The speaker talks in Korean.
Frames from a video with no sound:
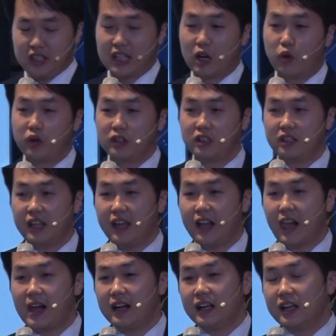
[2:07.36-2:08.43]
나오고 있는데
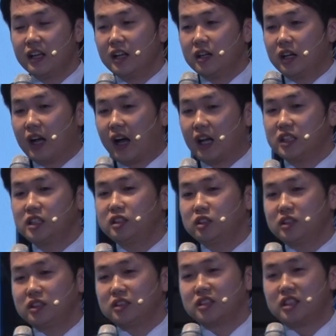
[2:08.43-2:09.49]
아직
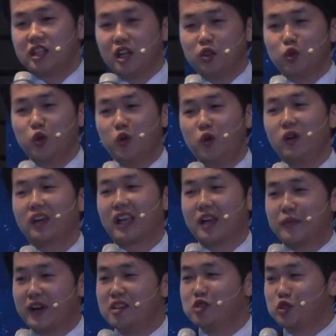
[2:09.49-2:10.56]
그래도
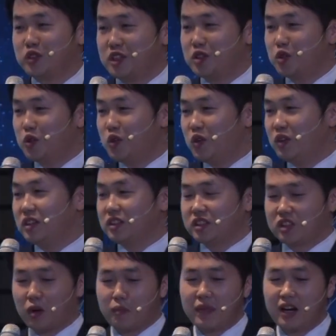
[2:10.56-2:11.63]
개발 중이고
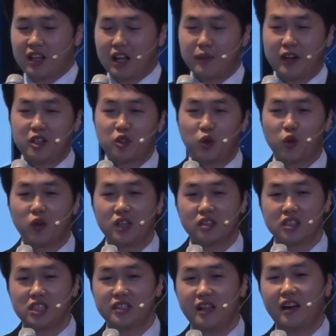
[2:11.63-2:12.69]
정말 개발에 성공해서
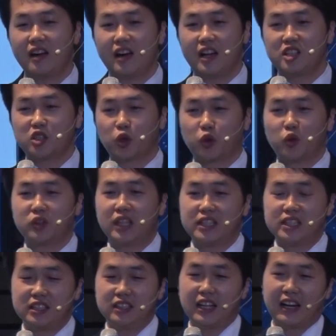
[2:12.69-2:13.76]
실생활에
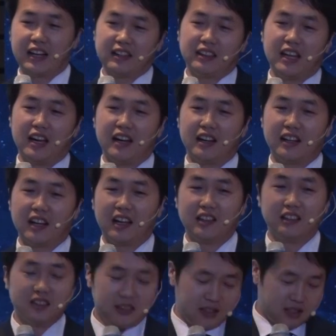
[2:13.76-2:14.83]
적용되지는
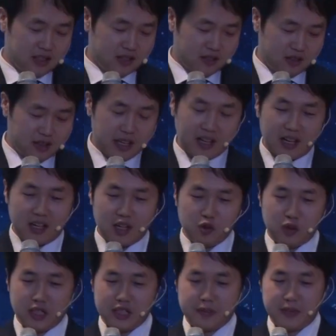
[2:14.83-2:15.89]
않았다라는 어, 생각을 할
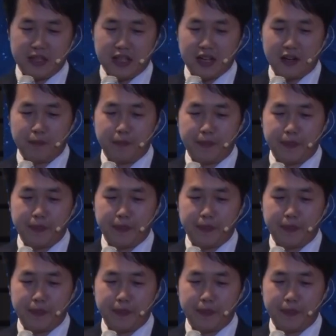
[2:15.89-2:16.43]
수가 있습니다.